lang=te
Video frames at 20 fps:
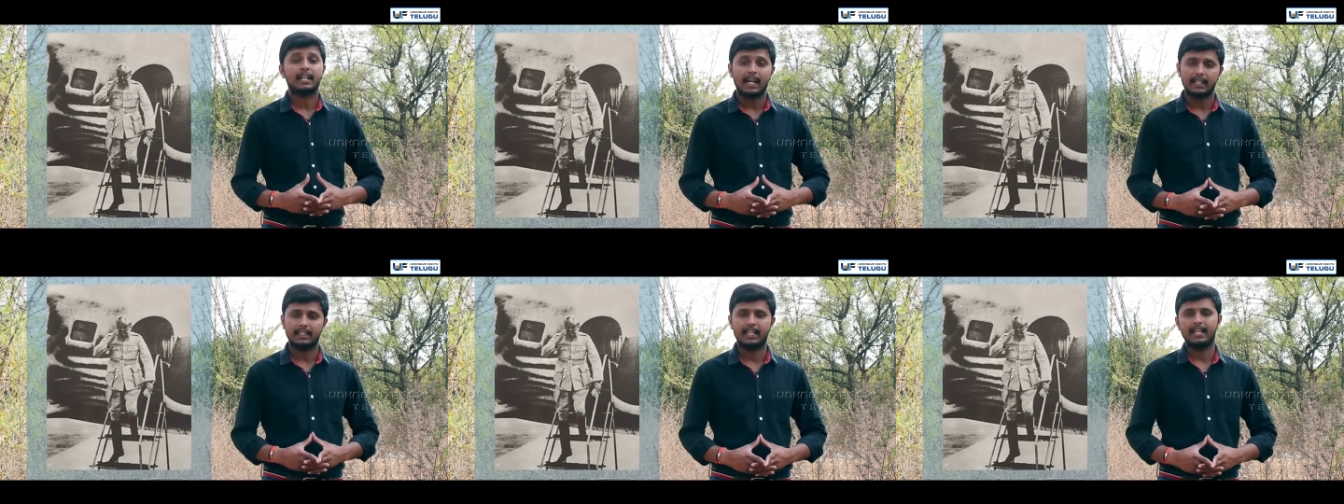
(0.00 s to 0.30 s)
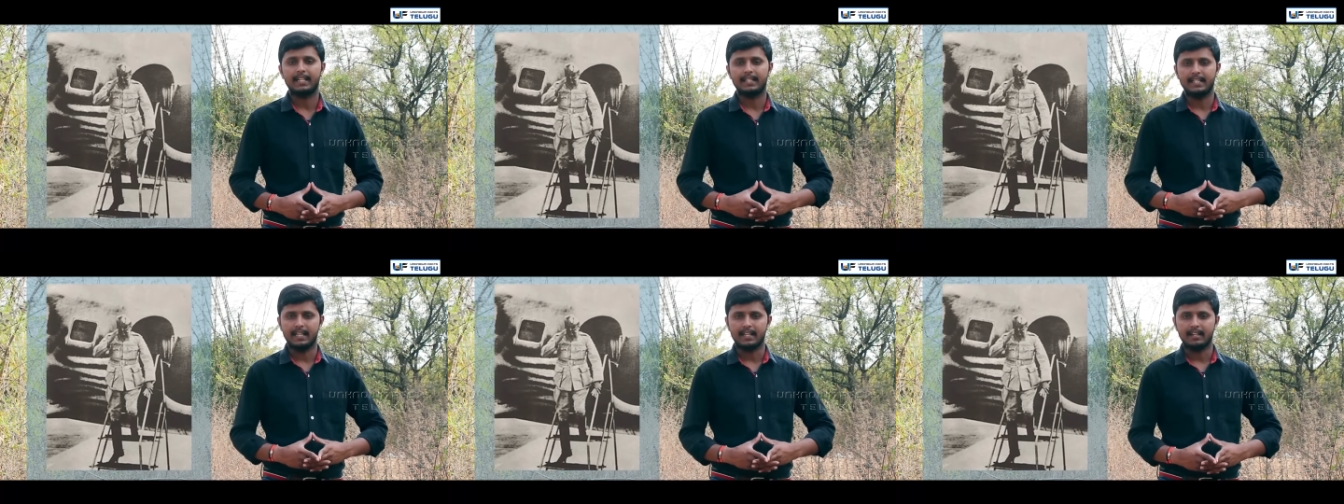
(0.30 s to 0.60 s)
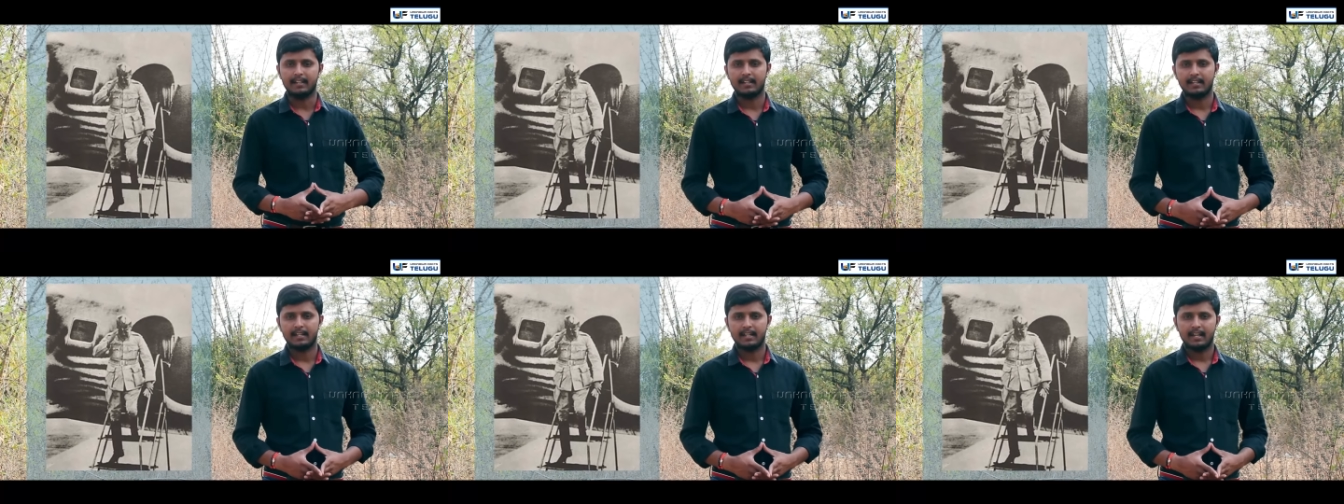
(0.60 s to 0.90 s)
కథ ఇది
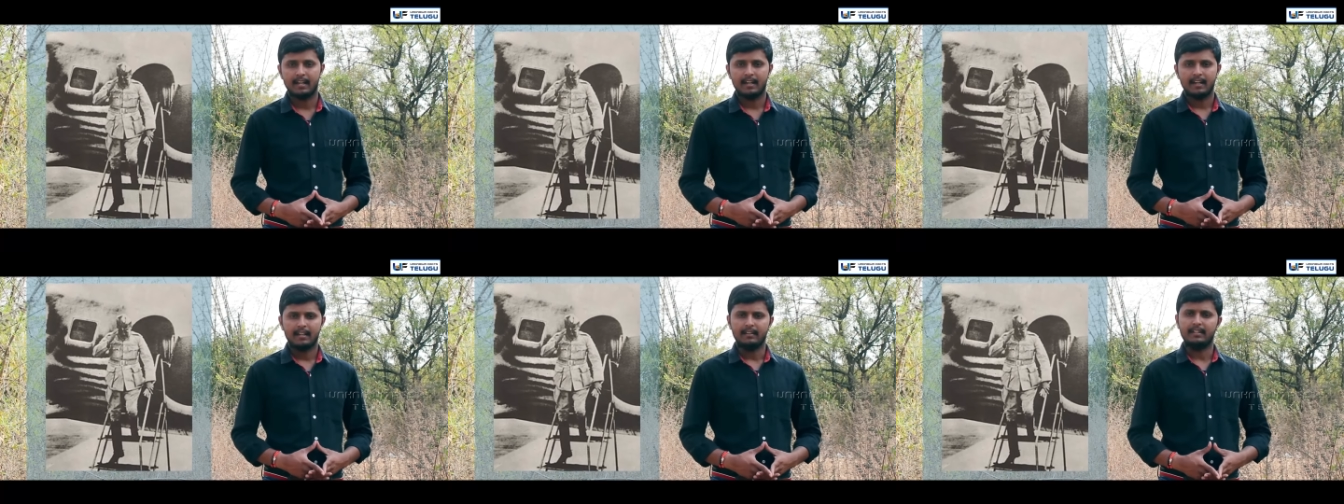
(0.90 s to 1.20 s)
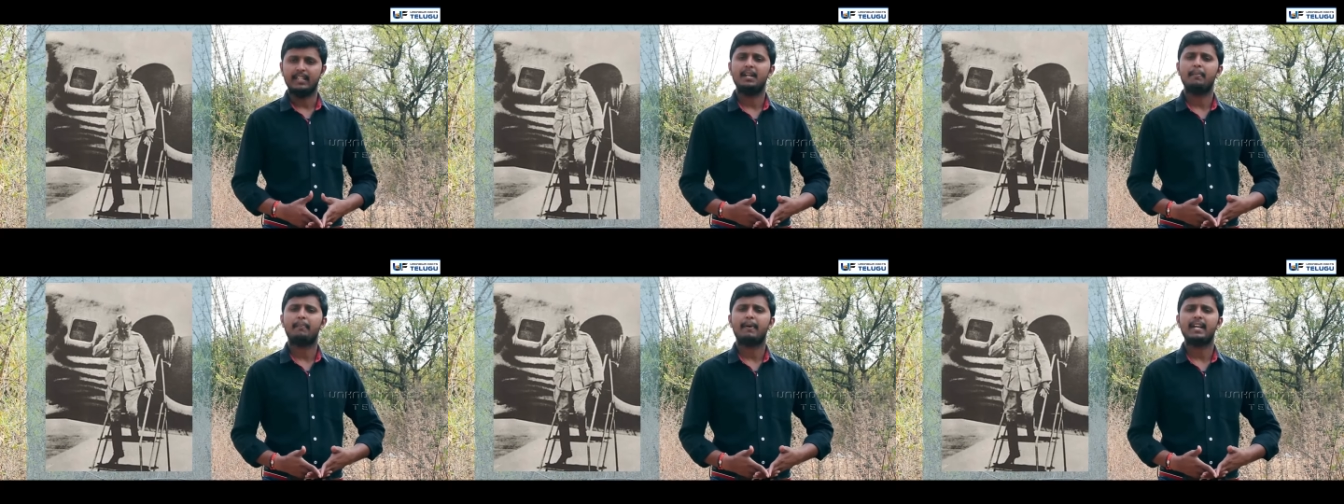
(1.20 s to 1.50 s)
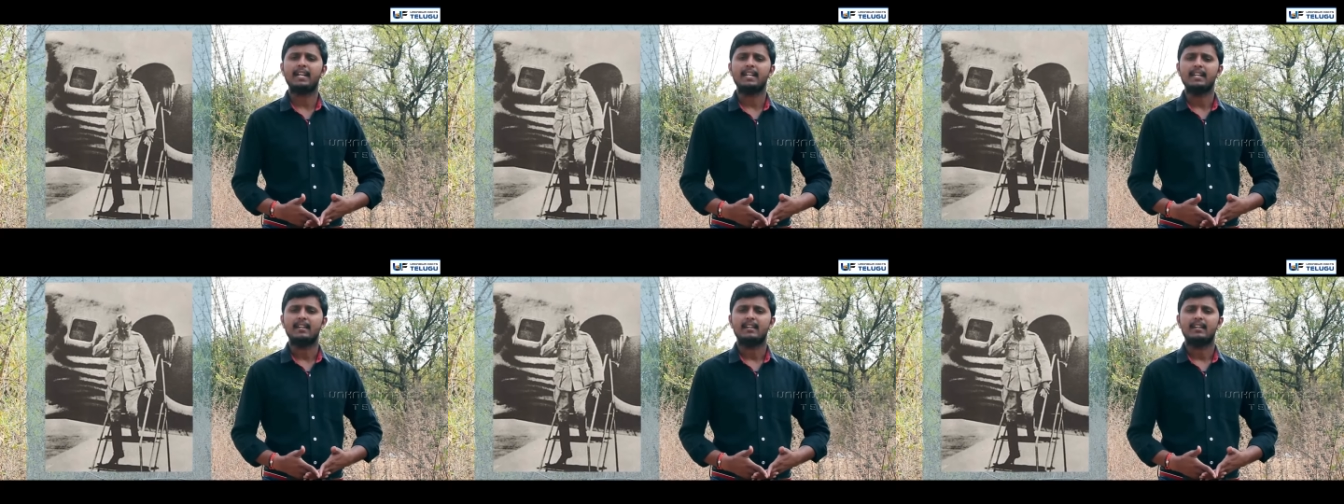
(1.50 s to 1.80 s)

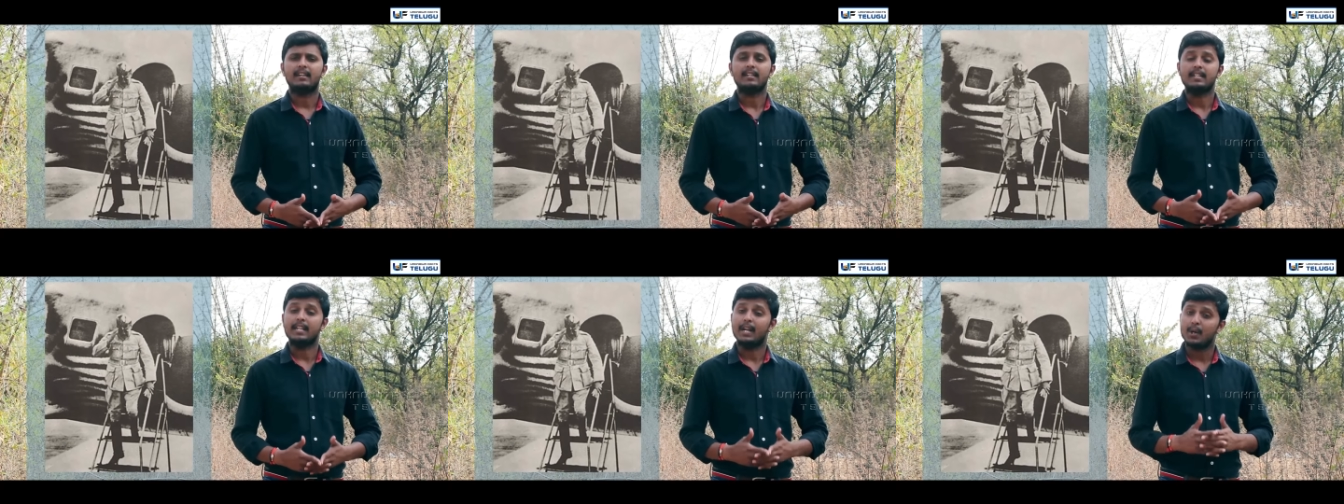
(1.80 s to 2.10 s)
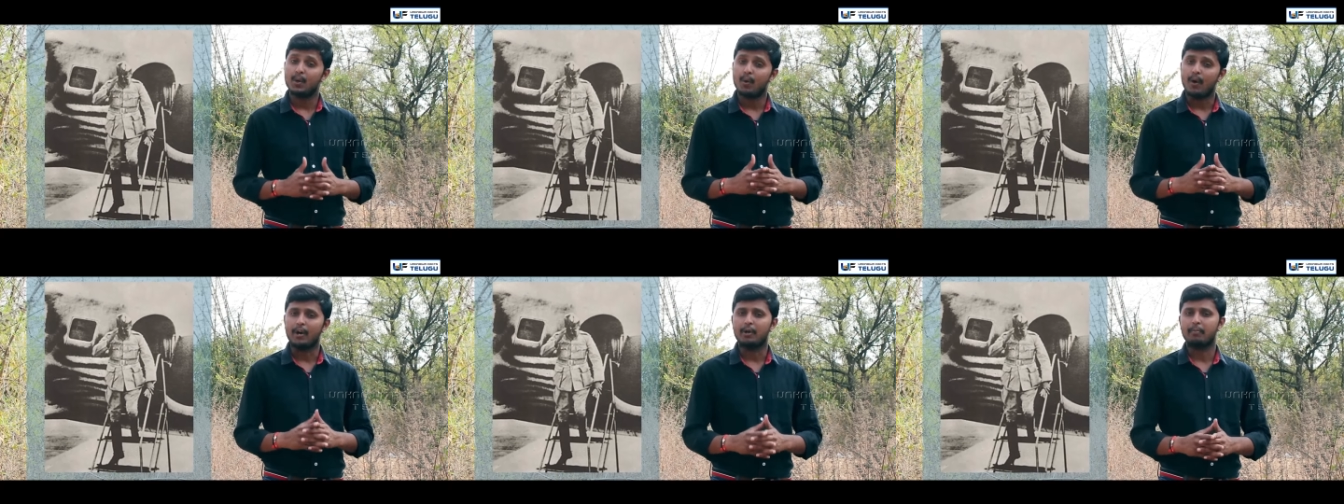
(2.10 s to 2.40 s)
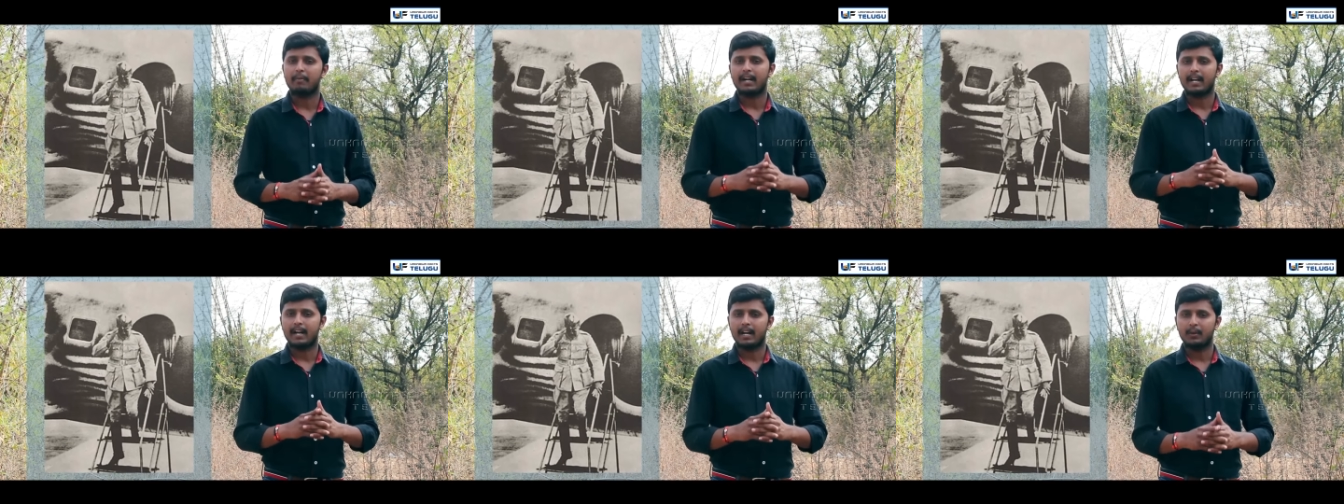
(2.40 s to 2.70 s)
దీనిపై ఎన్నో
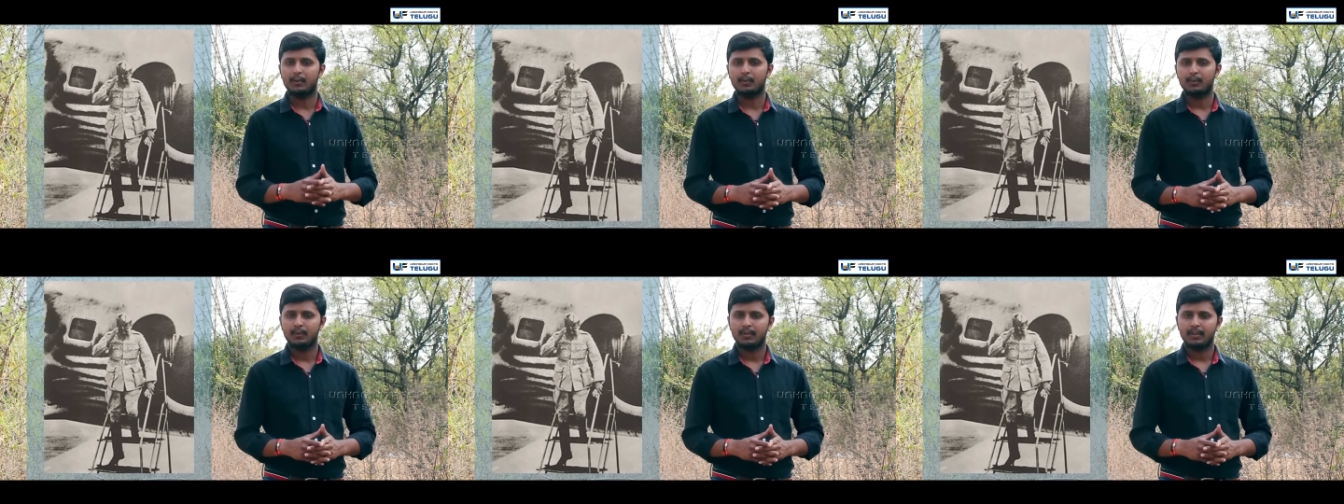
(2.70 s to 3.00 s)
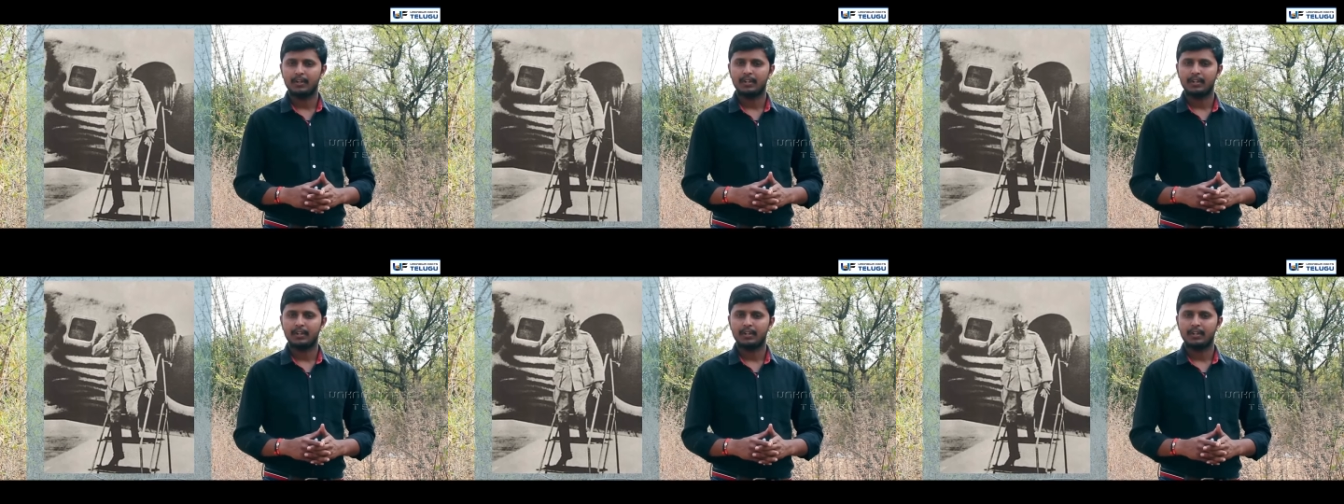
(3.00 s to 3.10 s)
అనుమానాలు